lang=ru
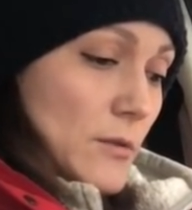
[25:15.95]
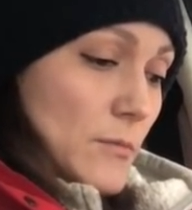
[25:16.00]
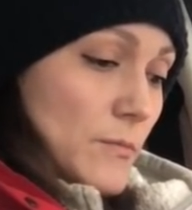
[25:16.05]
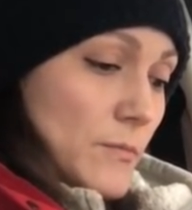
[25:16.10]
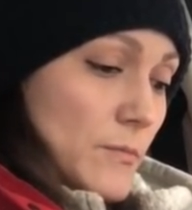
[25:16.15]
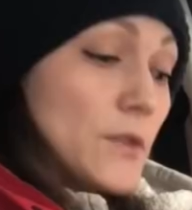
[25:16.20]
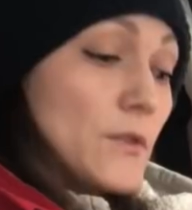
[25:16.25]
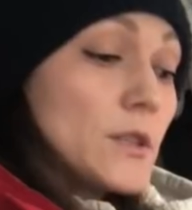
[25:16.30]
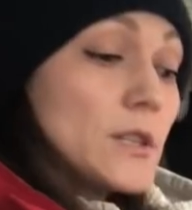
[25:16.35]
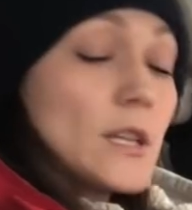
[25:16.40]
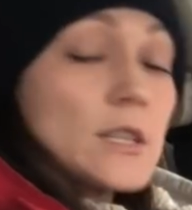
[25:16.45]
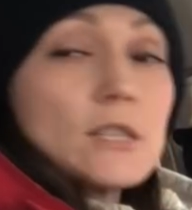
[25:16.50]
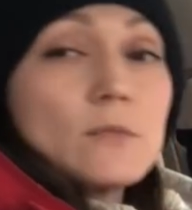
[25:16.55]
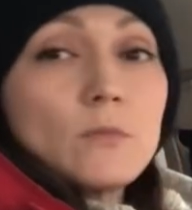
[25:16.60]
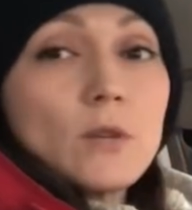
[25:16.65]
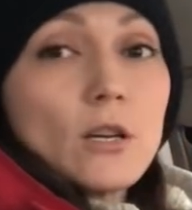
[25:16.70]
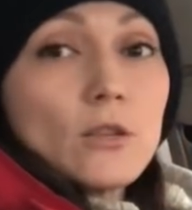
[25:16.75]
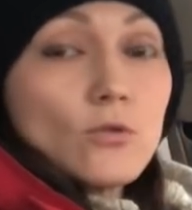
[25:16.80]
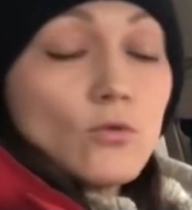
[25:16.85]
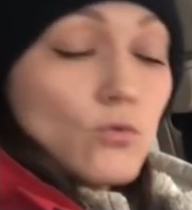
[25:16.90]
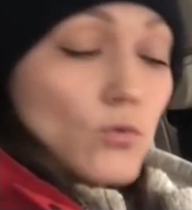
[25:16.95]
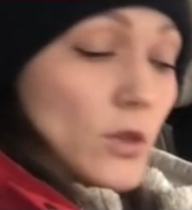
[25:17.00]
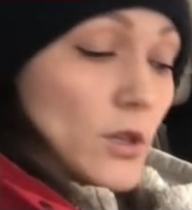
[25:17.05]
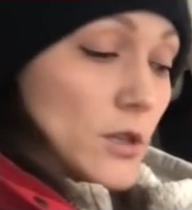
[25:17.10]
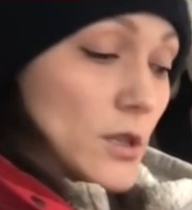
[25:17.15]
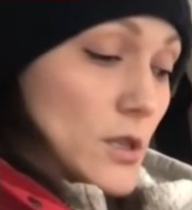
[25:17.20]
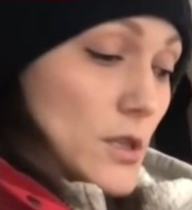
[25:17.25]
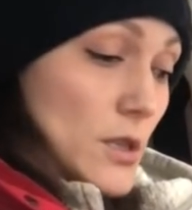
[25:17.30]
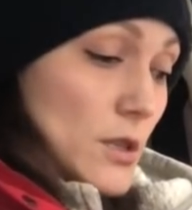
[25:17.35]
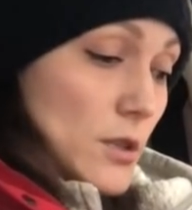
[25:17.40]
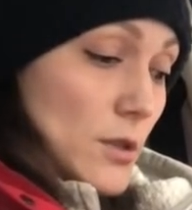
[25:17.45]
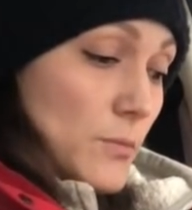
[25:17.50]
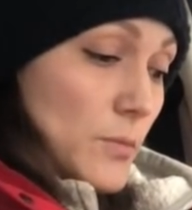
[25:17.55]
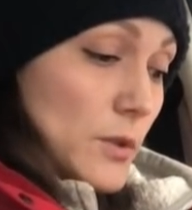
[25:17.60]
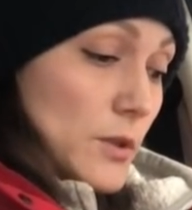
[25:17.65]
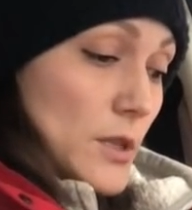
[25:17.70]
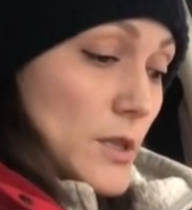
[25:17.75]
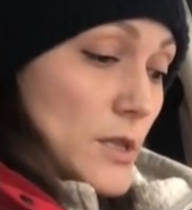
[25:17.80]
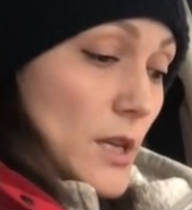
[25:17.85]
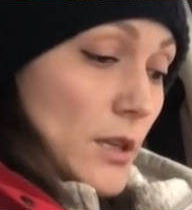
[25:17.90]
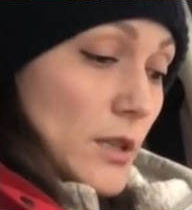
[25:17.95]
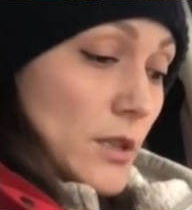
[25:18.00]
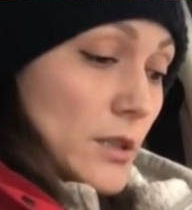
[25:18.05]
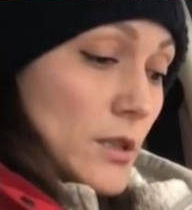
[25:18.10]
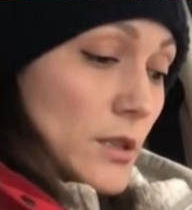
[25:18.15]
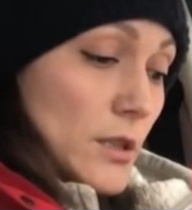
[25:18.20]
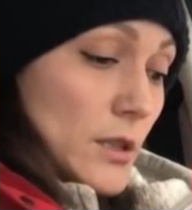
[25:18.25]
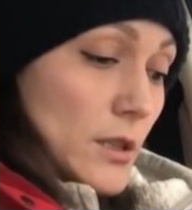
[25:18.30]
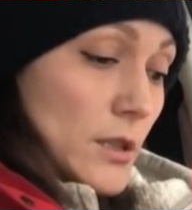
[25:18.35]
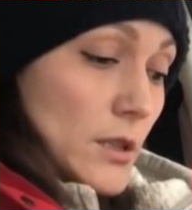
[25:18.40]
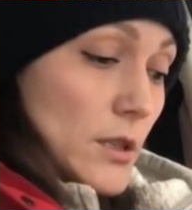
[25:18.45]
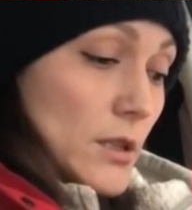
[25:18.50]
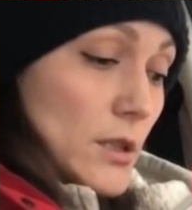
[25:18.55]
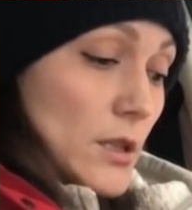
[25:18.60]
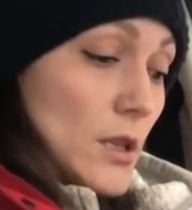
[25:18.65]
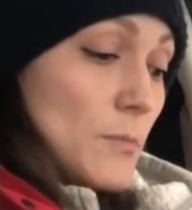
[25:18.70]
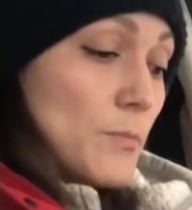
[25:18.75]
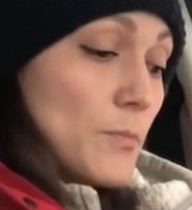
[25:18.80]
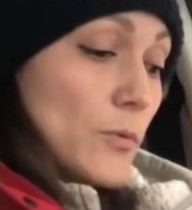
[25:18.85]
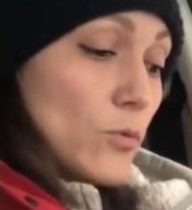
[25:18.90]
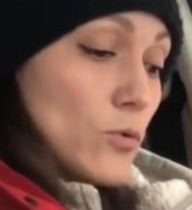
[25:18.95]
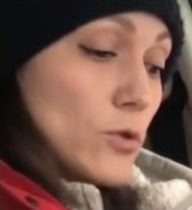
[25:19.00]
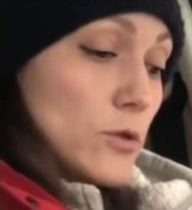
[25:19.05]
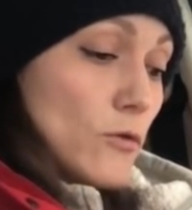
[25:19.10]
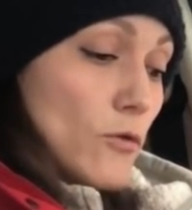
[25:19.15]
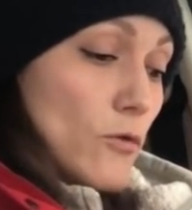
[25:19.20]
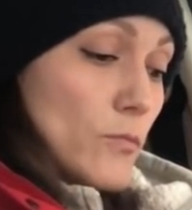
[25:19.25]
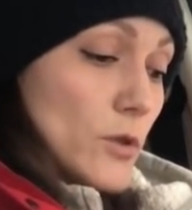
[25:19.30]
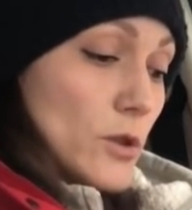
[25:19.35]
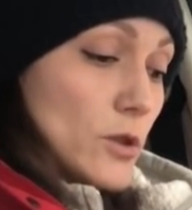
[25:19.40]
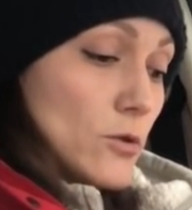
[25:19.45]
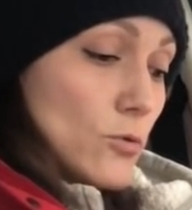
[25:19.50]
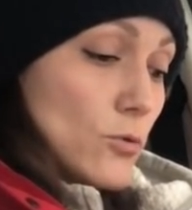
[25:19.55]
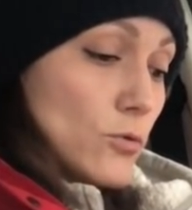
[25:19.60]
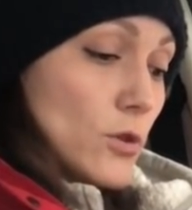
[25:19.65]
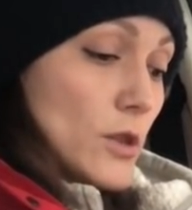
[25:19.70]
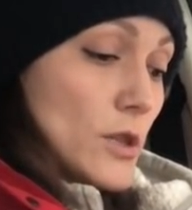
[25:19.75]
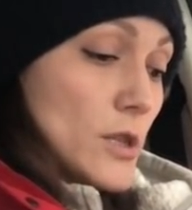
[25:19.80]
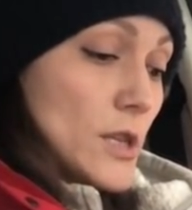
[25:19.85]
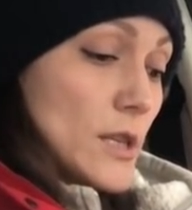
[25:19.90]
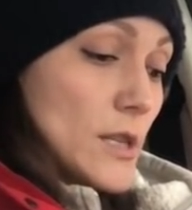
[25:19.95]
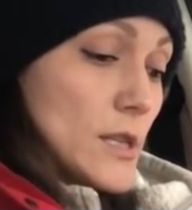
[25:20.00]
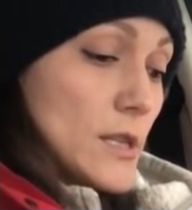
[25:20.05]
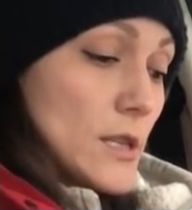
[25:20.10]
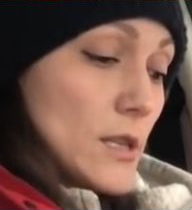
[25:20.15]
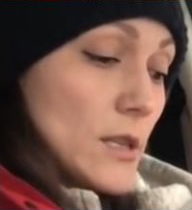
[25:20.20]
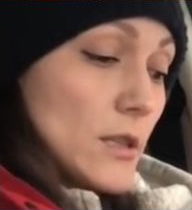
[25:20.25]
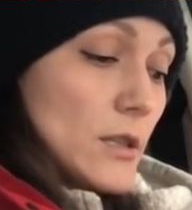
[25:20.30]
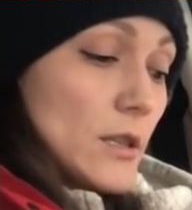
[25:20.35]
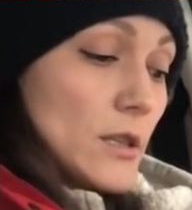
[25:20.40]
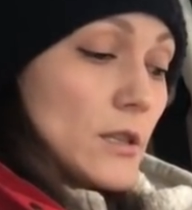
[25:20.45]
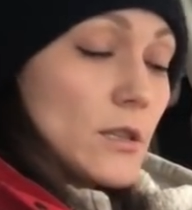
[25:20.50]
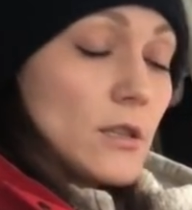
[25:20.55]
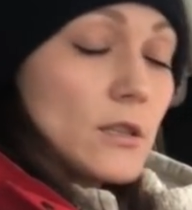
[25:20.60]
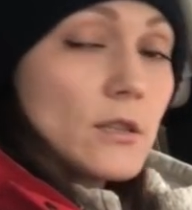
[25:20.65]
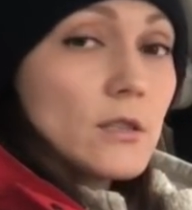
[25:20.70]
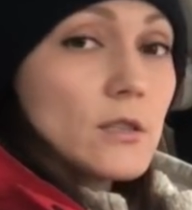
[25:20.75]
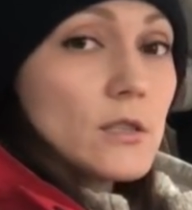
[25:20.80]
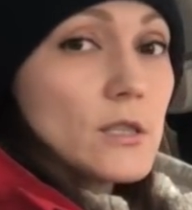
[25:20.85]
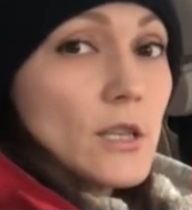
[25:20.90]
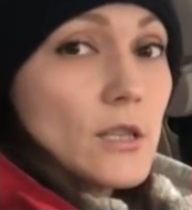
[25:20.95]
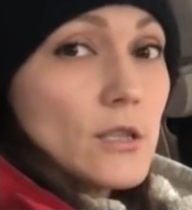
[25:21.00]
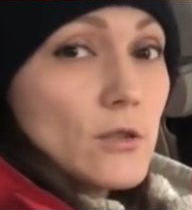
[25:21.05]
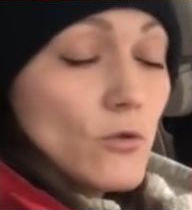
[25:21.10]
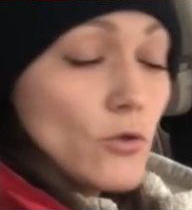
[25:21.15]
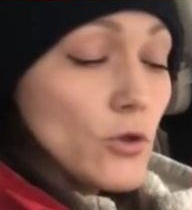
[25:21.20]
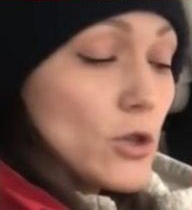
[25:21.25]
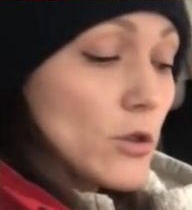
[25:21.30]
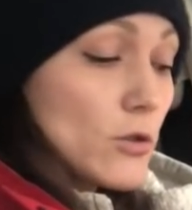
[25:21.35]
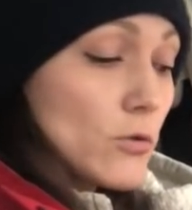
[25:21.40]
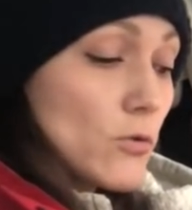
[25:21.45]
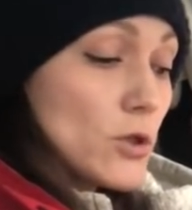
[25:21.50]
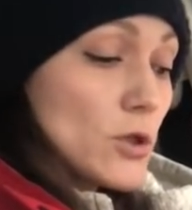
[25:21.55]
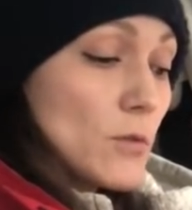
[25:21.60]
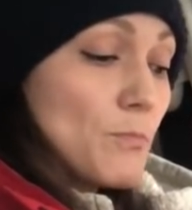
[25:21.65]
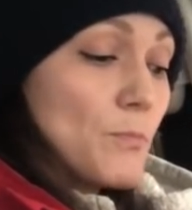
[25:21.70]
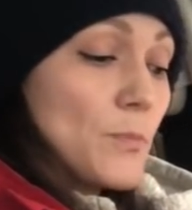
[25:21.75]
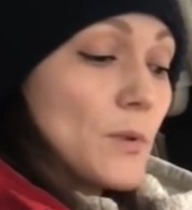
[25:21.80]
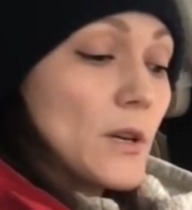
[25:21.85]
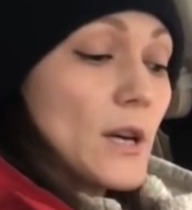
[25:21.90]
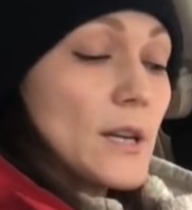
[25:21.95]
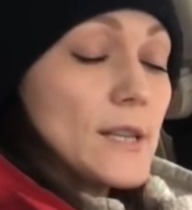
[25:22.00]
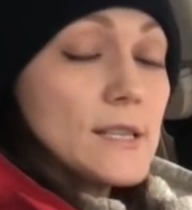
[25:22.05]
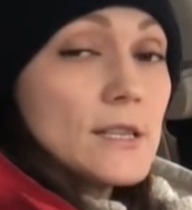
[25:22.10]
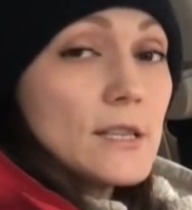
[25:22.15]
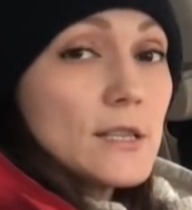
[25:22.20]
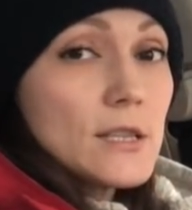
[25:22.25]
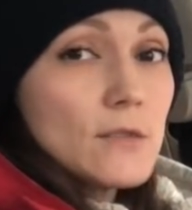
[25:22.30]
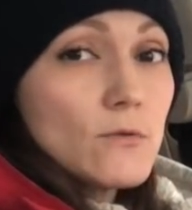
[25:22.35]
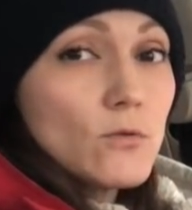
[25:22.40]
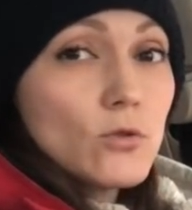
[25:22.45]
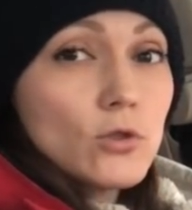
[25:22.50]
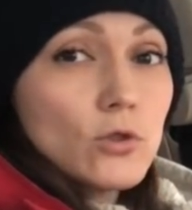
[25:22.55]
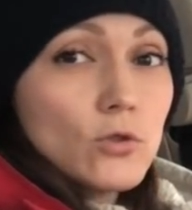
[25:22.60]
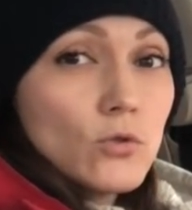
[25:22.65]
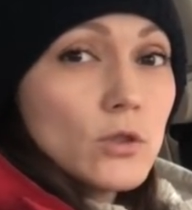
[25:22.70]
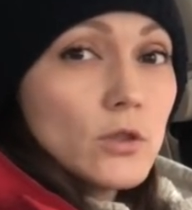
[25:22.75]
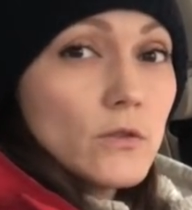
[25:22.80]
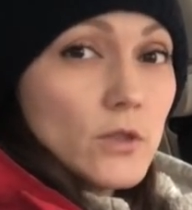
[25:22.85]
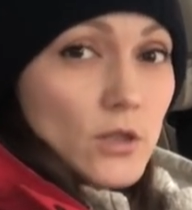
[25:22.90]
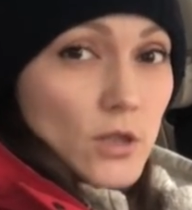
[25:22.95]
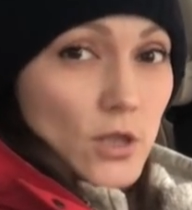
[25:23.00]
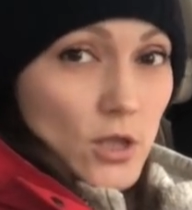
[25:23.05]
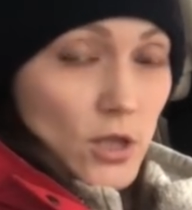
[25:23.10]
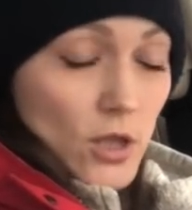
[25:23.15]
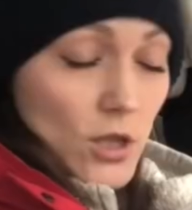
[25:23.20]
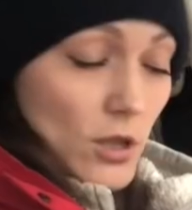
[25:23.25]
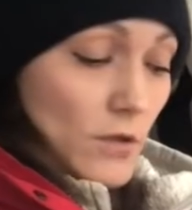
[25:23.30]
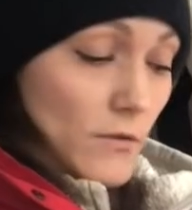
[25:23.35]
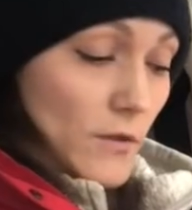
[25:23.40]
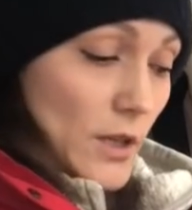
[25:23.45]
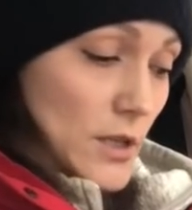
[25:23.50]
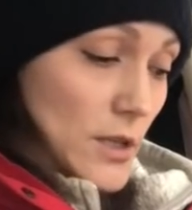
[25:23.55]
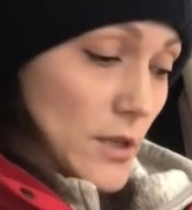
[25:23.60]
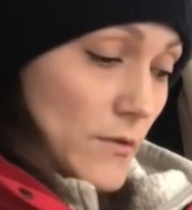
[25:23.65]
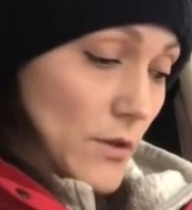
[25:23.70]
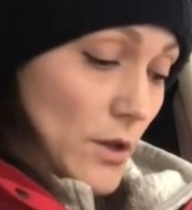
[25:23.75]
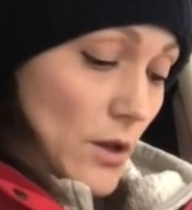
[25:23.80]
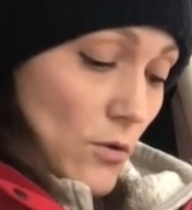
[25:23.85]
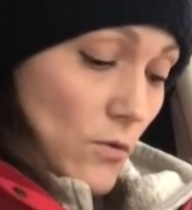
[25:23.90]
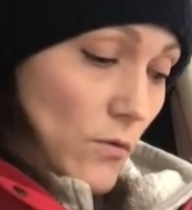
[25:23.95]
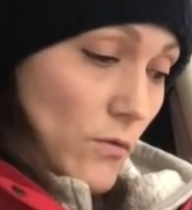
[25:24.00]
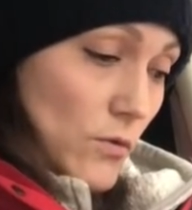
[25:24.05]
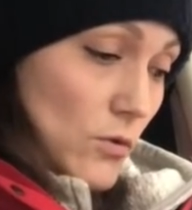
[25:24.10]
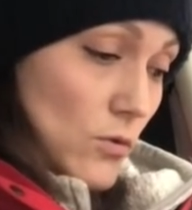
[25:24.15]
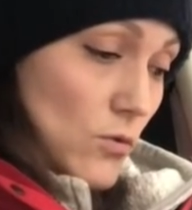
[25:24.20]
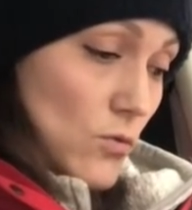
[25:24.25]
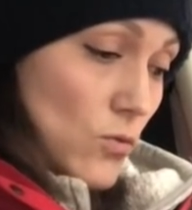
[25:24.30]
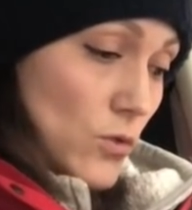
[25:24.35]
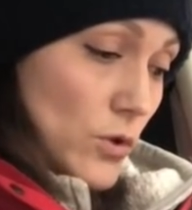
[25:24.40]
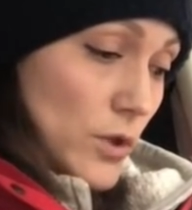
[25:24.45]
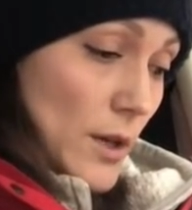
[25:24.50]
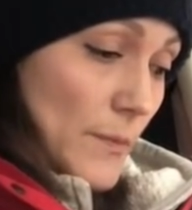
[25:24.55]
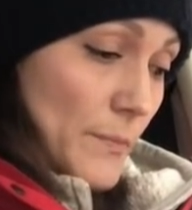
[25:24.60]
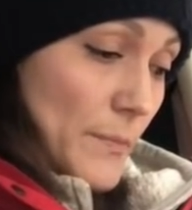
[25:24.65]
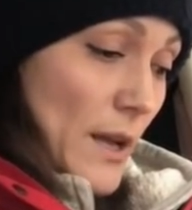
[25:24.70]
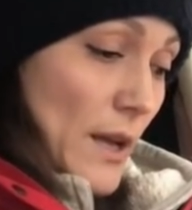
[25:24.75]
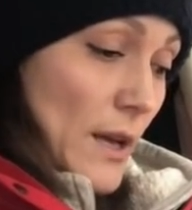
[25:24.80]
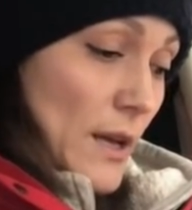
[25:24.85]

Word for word: В 2019 году это дело было закрыто, и по условиям реструктуризации кредита застройщик должен погасить его до 2022 года.